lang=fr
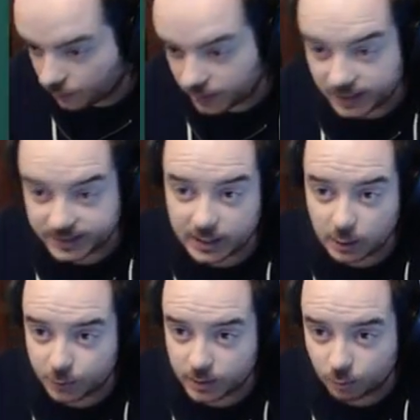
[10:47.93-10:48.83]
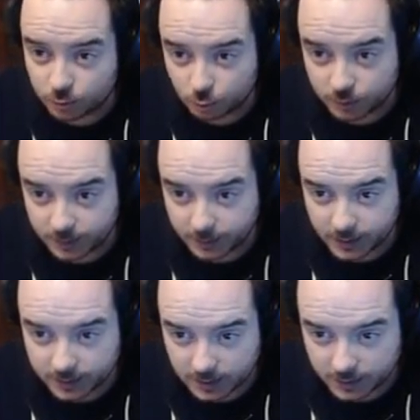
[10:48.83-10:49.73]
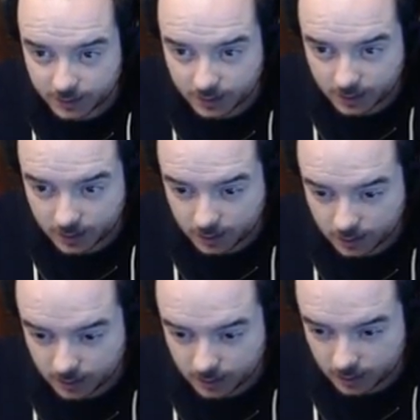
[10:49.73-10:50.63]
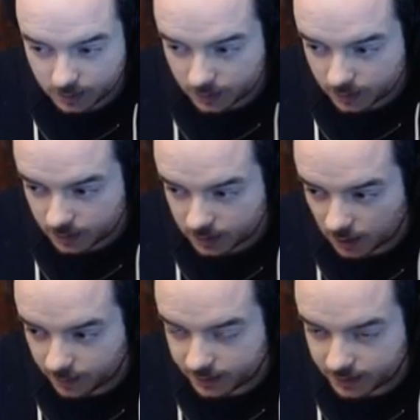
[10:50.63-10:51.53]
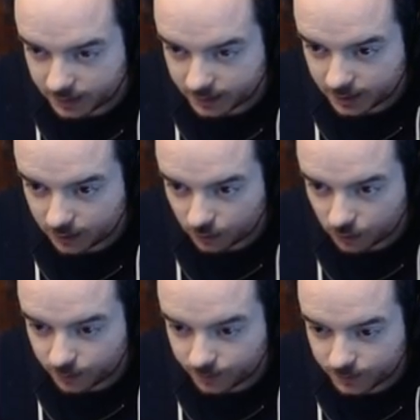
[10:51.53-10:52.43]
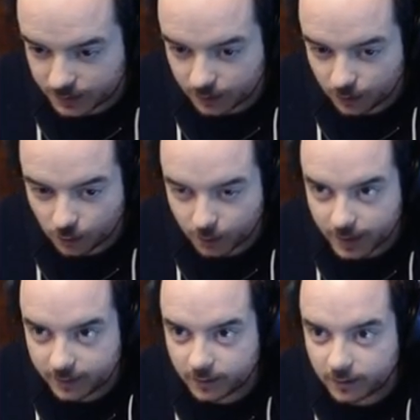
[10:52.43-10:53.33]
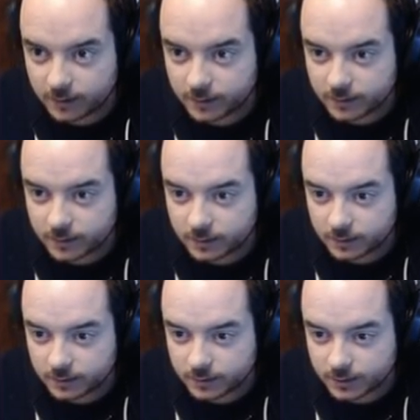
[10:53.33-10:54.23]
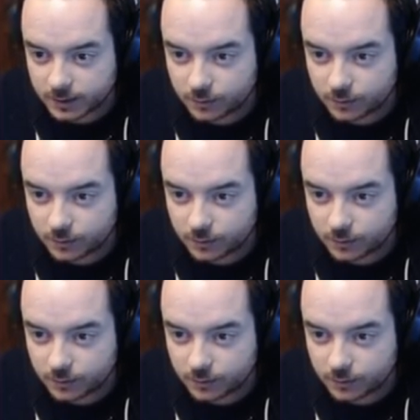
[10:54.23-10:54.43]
On n'est qu'à 58, c'est toujours ça de prix, hein, cela dit. Ah bien qu'il le, reprenne. c'est